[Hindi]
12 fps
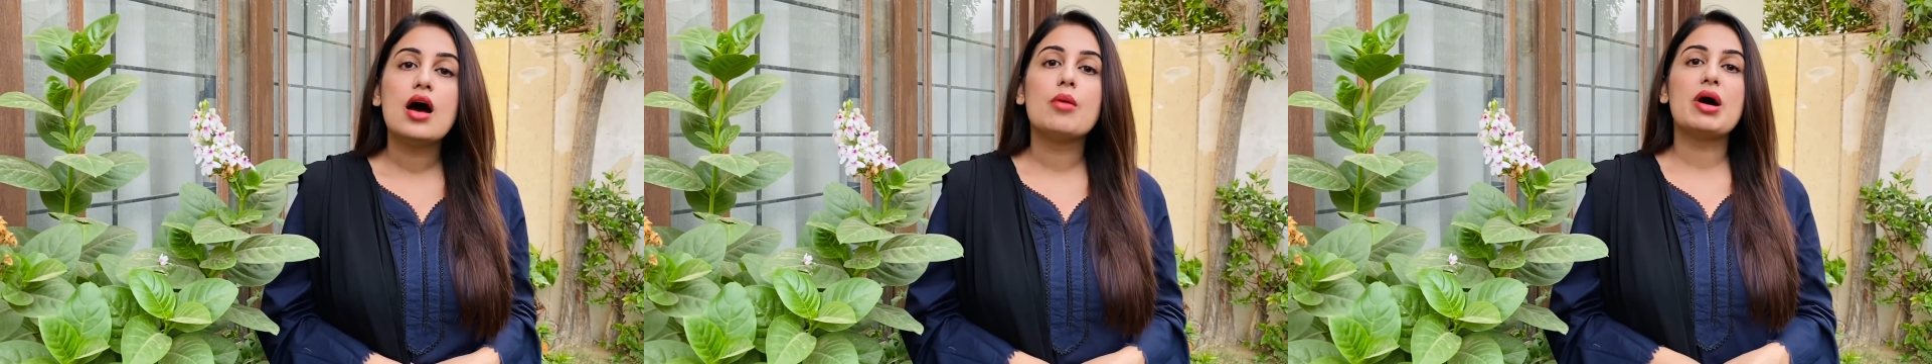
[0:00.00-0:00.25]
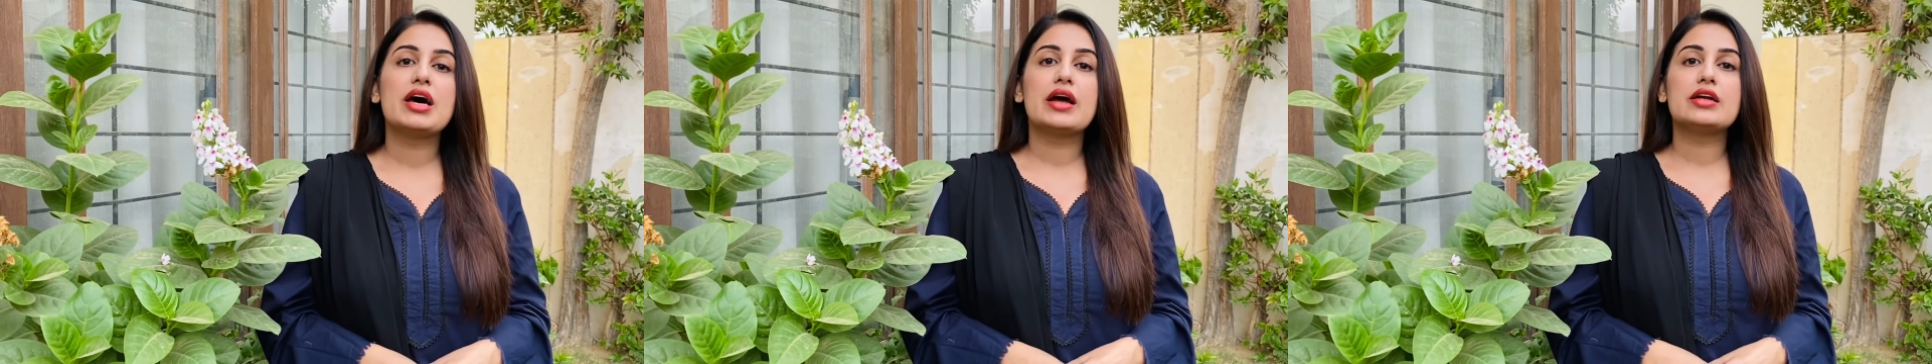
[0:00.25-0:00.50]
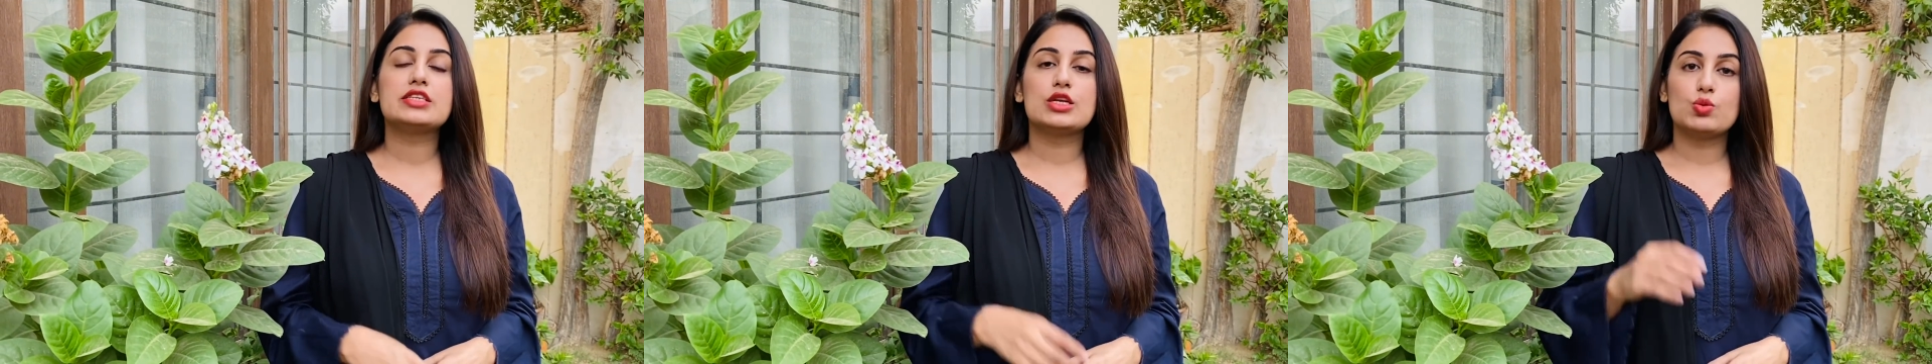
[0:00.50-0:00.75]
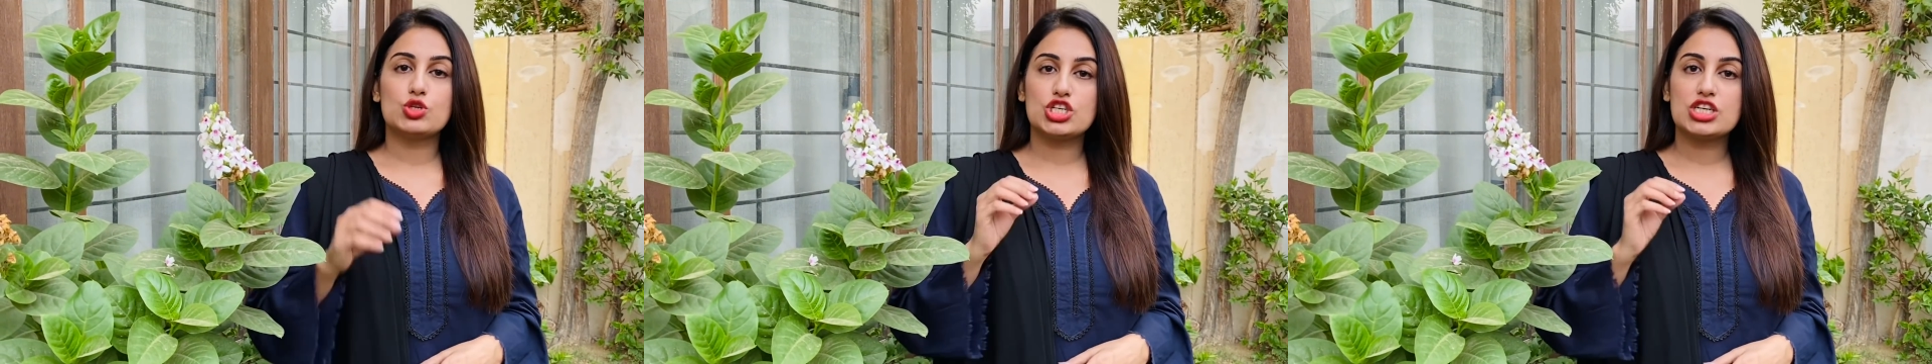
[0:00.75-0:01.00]
हमारा
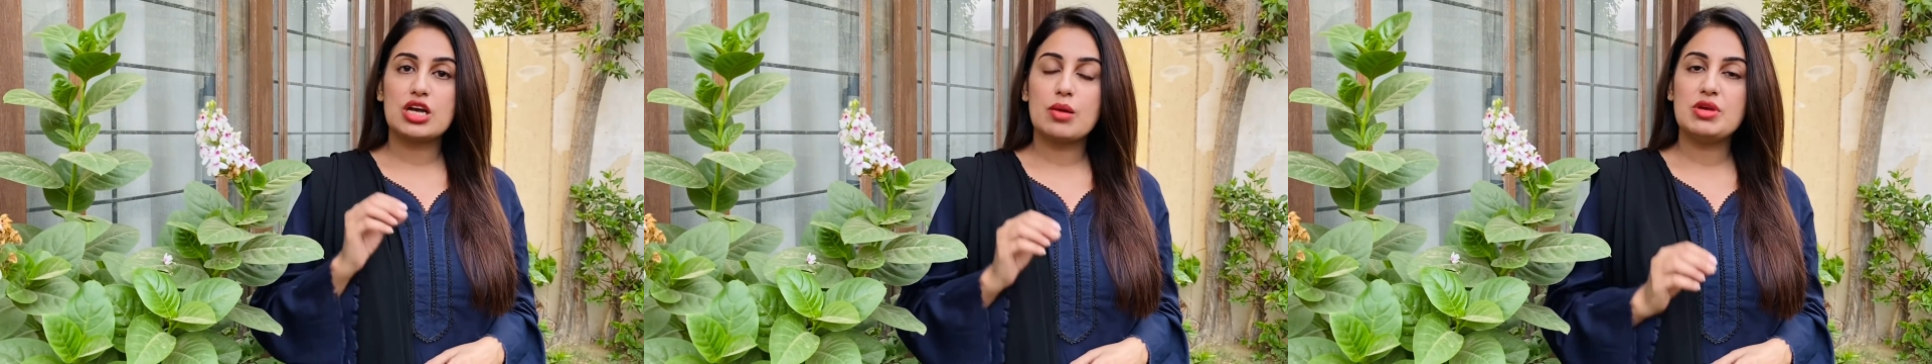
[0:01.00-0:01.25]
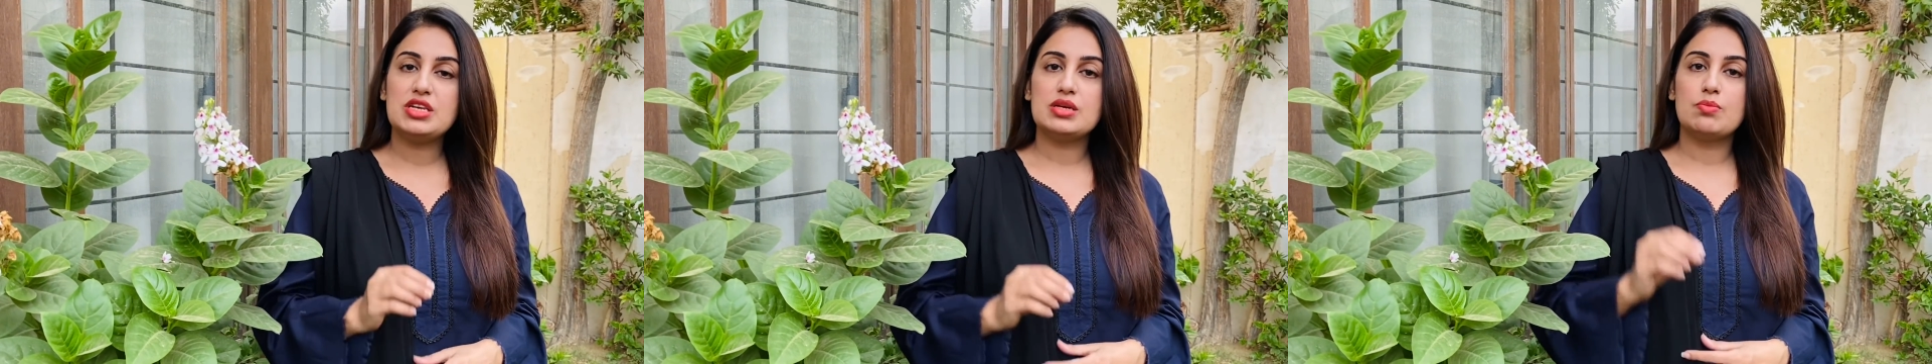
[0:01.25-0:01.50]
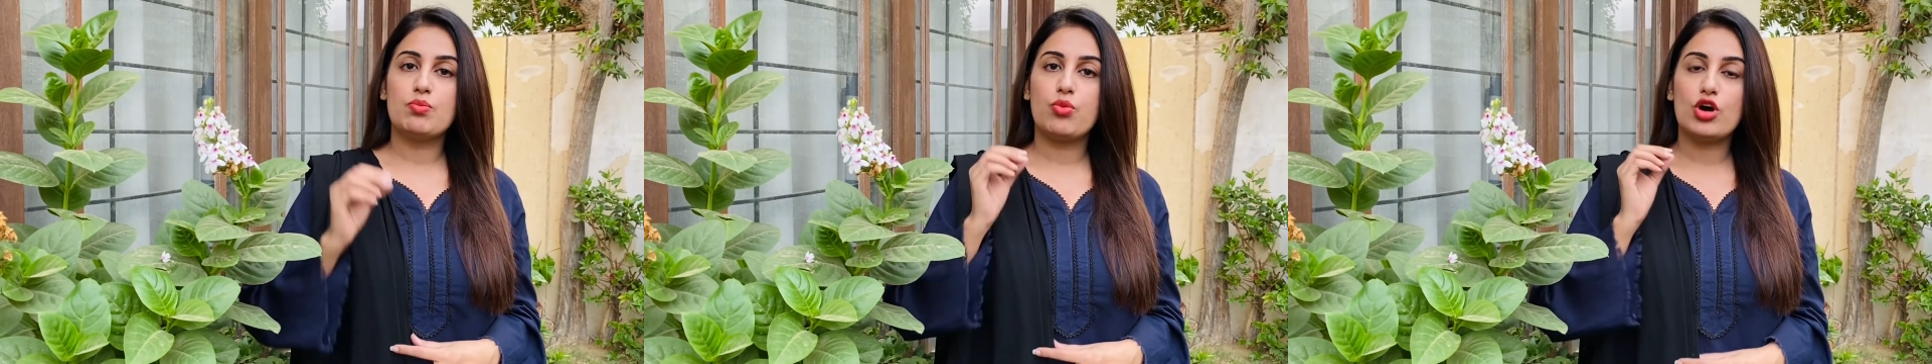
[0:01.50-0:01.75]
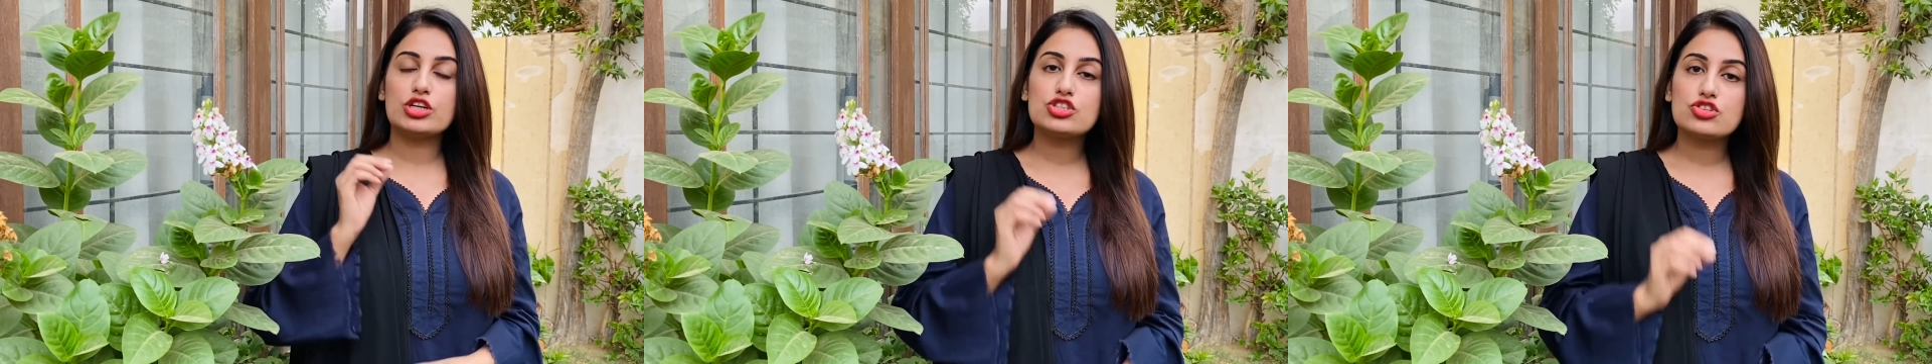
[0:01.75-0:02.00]
टेलीविज़न का मीडियम
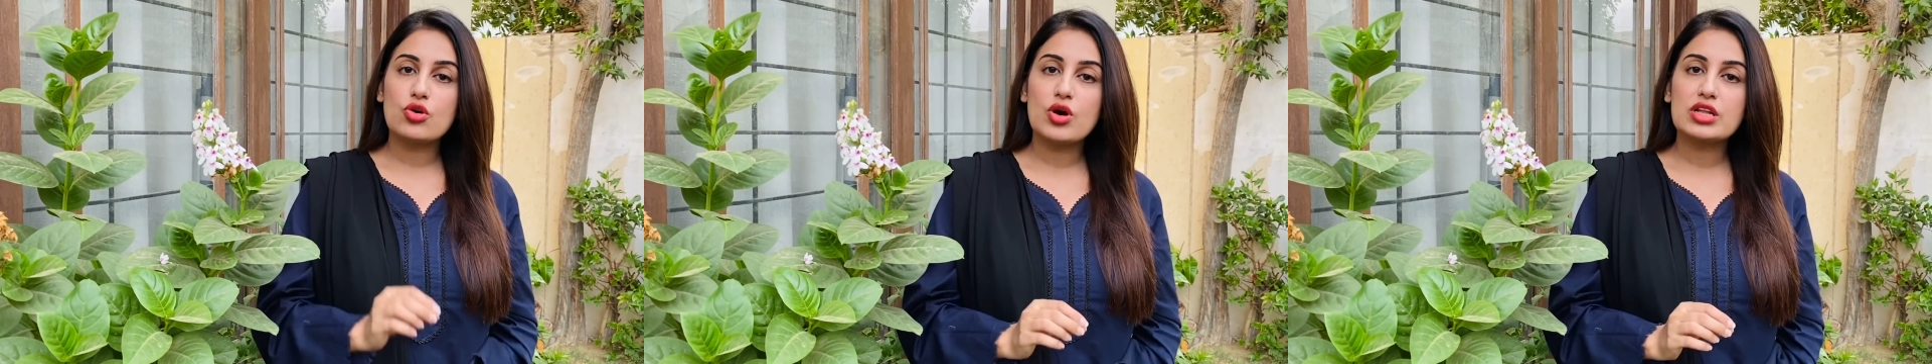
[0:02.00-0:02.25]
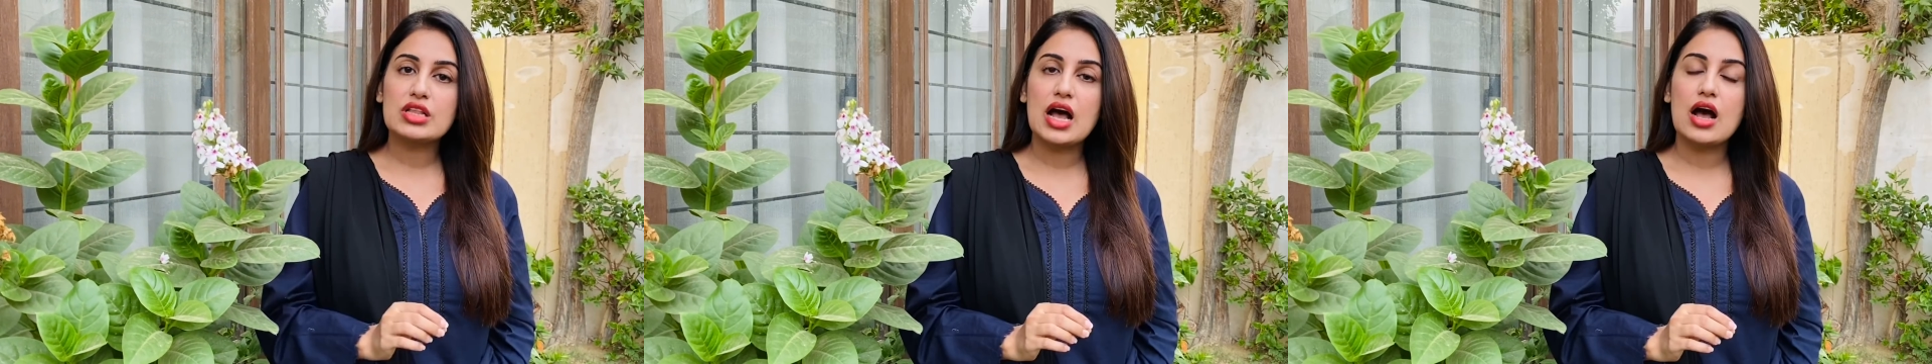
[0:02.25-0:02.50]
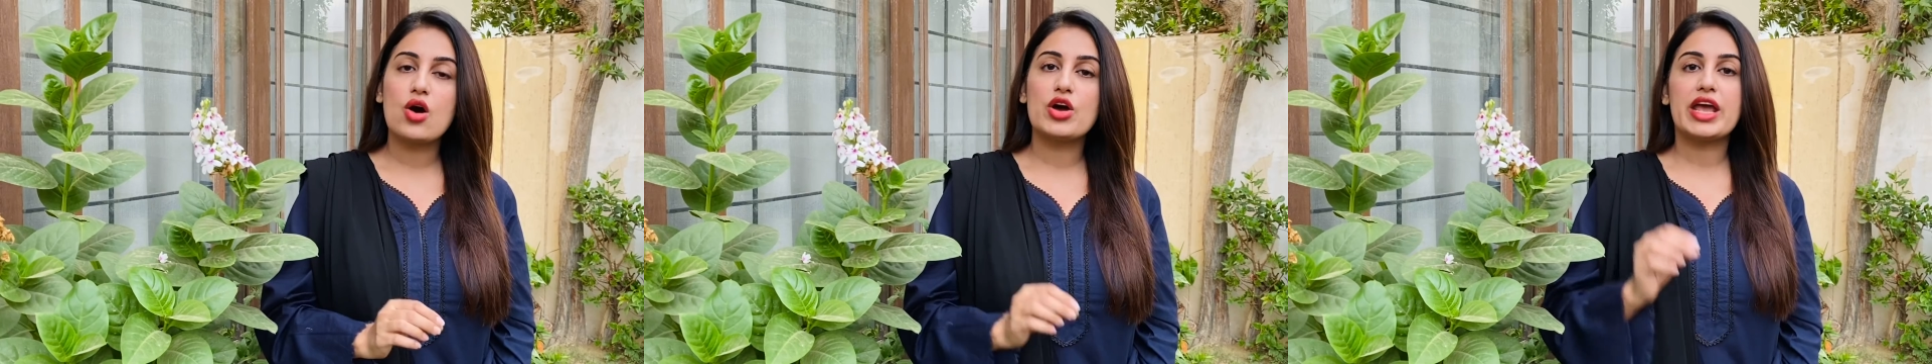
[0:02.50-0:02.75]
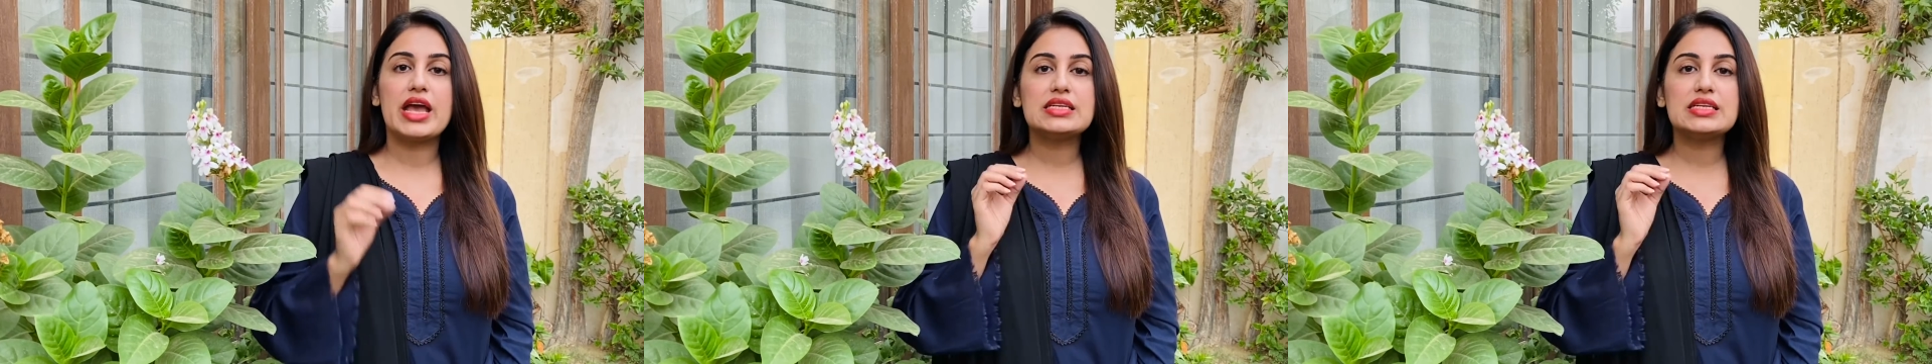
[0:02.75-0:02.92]
बहुत स्ट्रॉन्ग था और